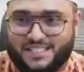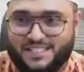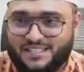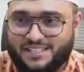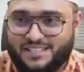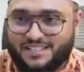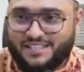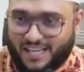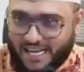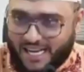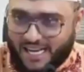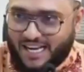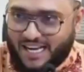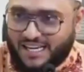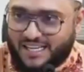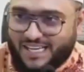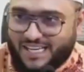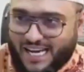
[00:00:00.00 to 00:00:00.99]
হ্যাঁ
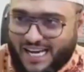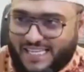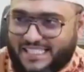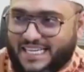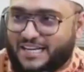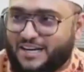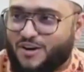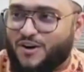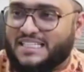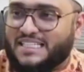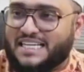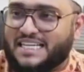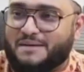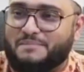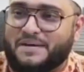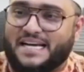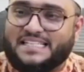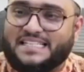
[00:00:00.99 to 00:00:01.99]
এইটা করা যাবে
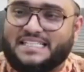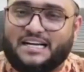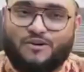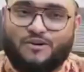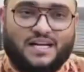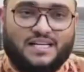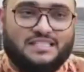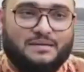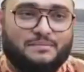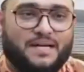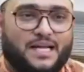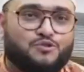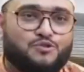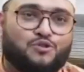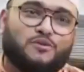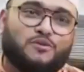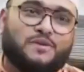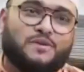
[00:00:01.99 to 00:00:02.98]
এইটা করা যাবে না
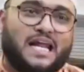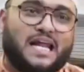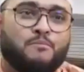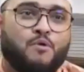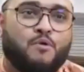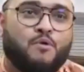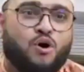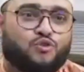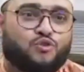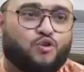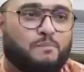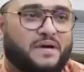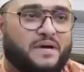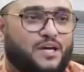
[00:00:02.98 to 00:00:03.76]
ছোটবেলায় অর্ধেক